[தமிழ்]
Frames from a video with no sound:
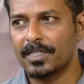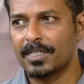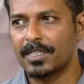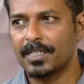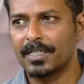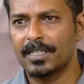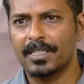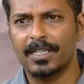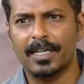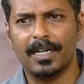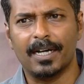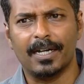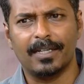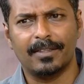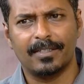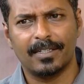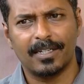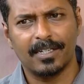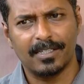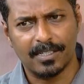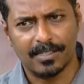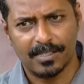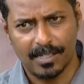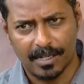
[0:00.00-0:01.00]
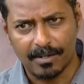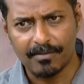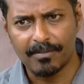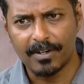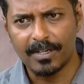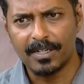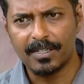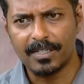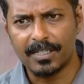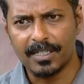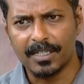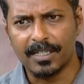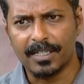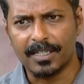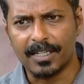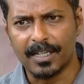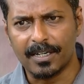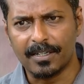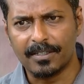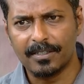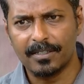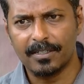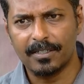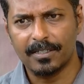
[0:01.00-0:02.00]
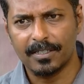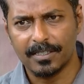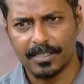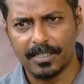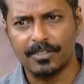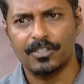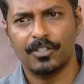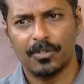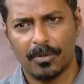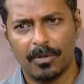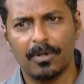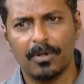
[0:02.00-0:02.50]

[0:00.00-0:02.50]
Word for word: வந்துட்டு ஐ திங்க் இட்ஸ் சர்வெண்ட் கேரக்டர் இஸ் இட்ஸ்